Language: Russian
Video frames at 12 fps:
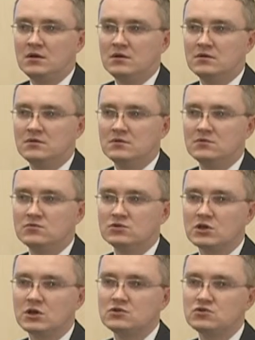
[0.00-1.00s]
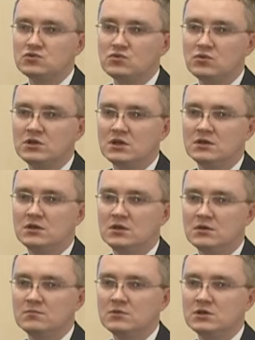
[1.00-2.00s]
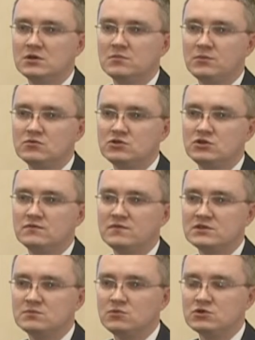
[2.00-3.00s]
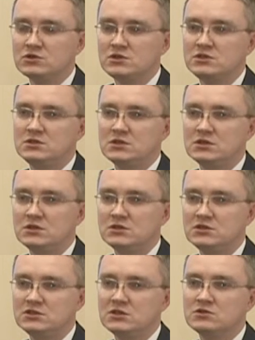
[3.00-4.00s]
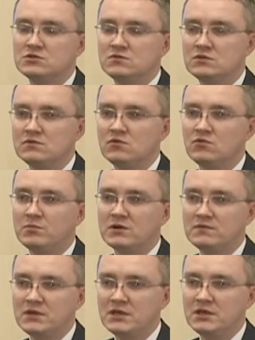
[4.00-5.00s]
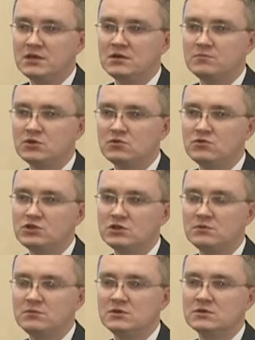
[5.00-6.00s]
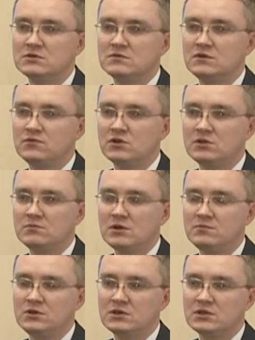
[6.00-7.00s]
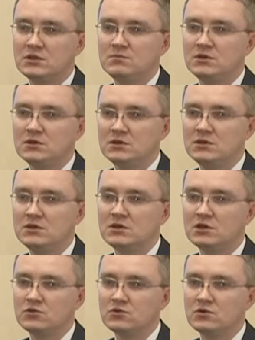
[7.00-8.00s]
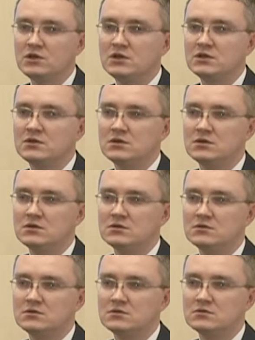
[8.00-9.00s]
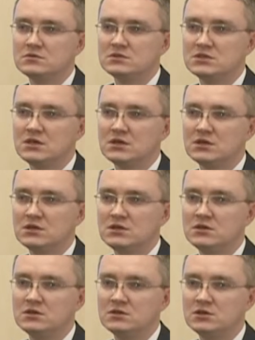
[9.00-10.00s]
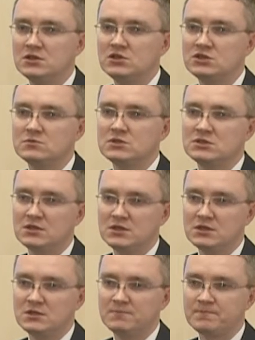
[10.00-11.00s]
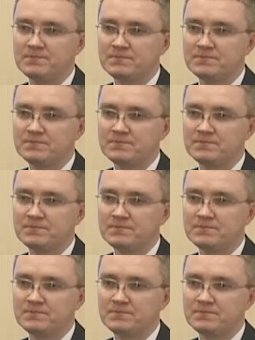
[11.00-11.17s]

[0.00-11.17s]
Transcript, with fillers: Э, уже к концу года мы получим возможность э, дистанционного управления подключенными светофорными объектами и контроля э, за их техническим состоянием.